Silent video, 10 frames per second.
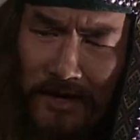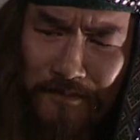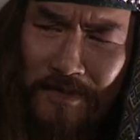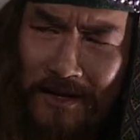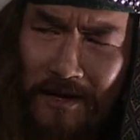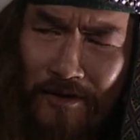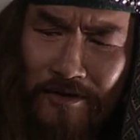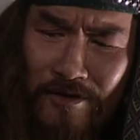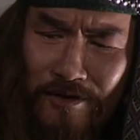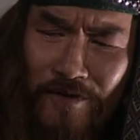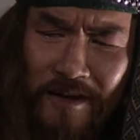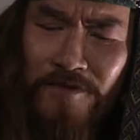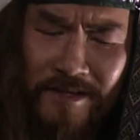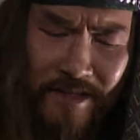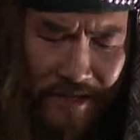hai người đừng có suy nghĩ nhiều nữa
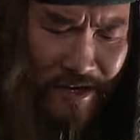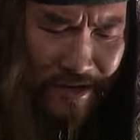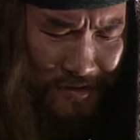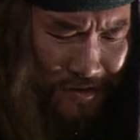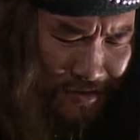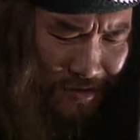Mau đi ngủ đi